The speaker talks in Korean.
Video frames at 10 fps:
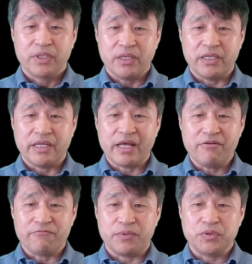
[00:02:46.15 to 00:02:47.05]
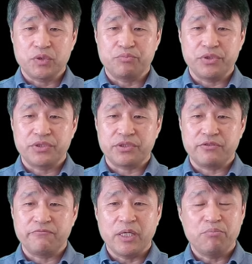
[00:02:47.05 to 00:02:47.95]
In an effort to
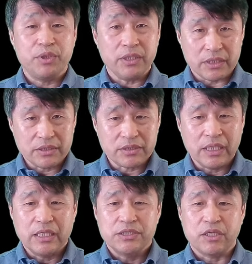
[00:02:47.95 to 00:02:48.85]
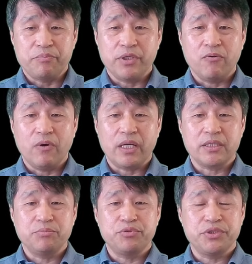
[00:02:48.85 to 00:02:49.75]
preserve peace, 자,
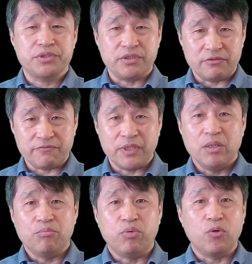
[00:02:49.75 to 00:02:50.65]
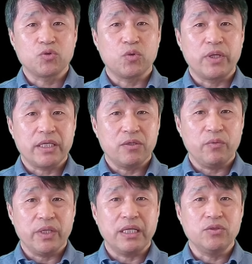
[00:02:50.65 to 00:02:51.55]
평화를 preserve,
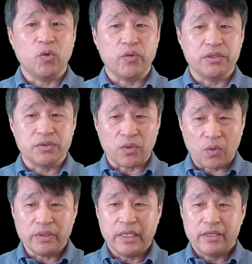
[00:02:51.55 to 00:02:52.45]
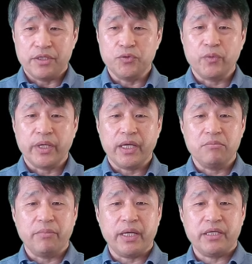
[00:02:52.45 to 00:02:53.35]
보존하기 위한 노력으로 the
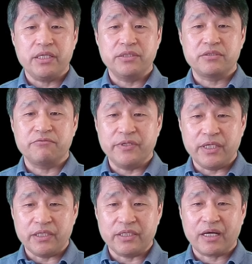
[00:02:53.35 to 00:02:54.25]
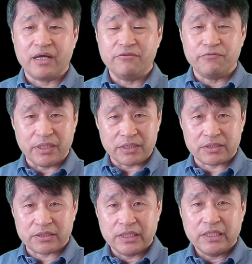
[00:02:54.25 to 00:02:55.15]
UN may intervene in
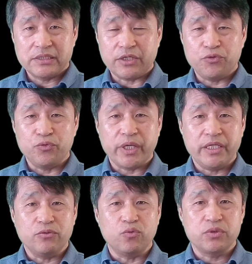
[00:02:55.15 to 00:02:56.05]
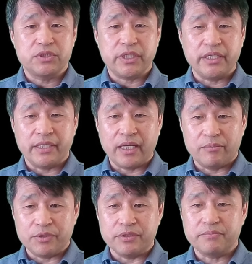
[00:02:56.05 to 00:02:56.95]
conflicts. 자, UN이 국제
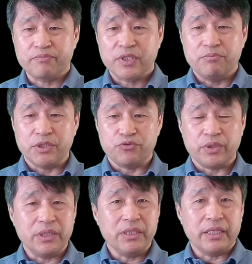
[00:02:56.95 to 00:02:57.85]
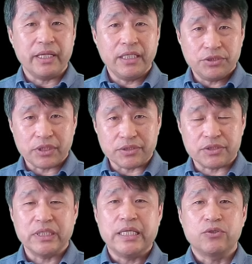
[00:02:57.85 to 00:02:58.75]
연합은 between
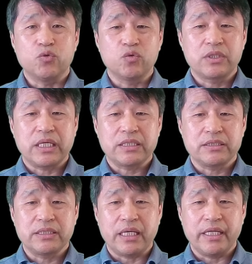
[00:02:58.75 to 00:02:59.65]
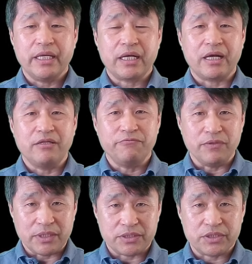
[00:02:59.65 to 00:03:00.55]
nations, 국가들 간의
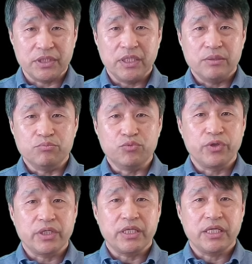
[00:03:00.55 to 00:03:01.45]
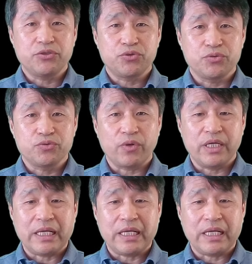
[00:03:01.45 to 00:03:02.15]
conflict, 무력이나 충돌이나